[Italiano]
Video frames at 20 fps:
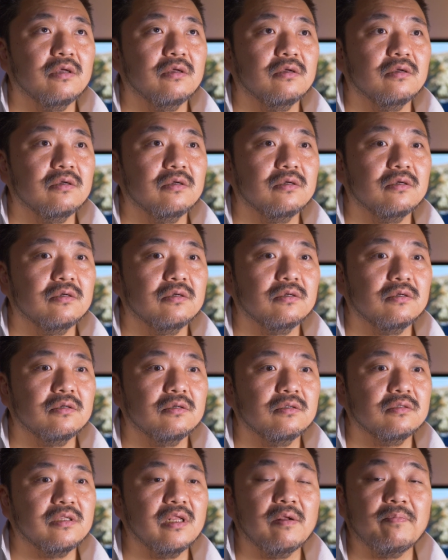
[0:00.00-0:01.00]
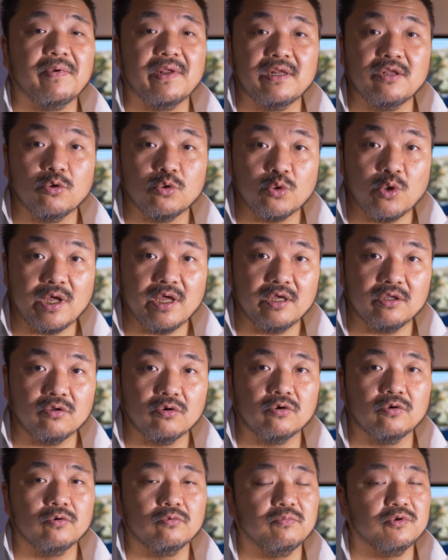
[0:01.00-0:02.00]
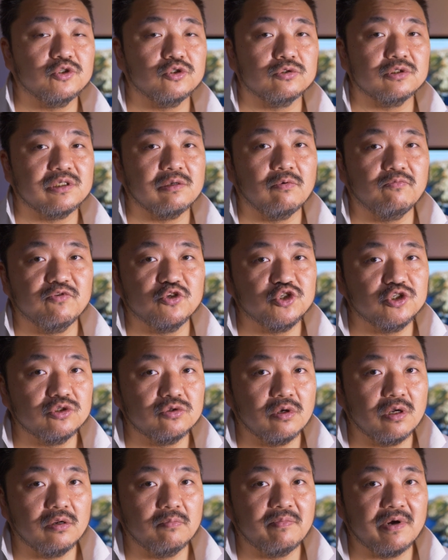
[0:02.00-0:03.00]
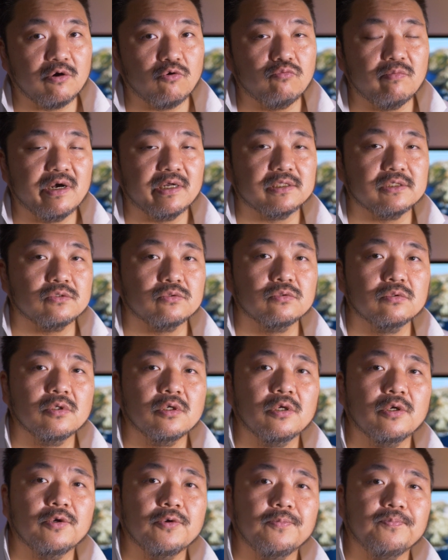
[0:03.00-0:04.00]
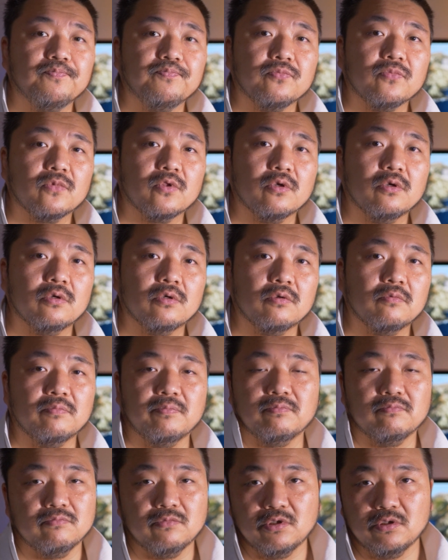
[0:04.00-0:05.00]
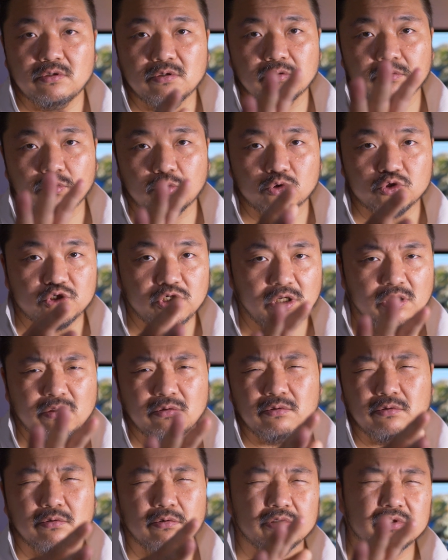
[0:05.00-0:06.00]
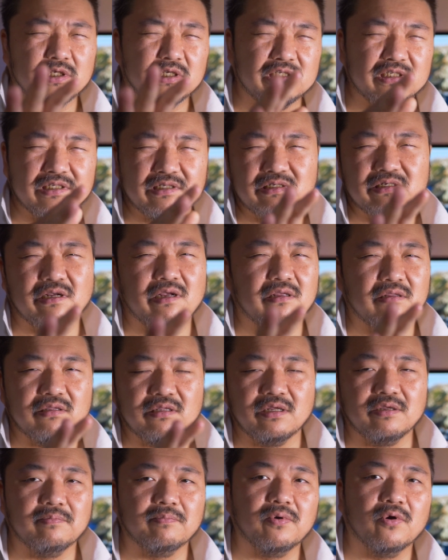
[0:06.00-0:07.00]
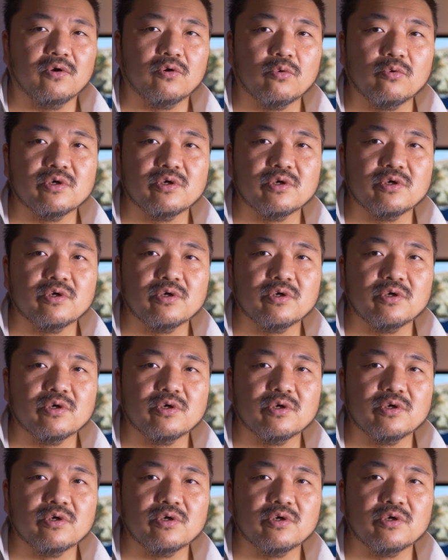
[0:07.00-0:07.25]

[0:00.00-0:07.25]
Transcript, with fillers: eh, del periodo Edo, perciò siamo vicino al Bakumatsu, eh, 1860 in poi,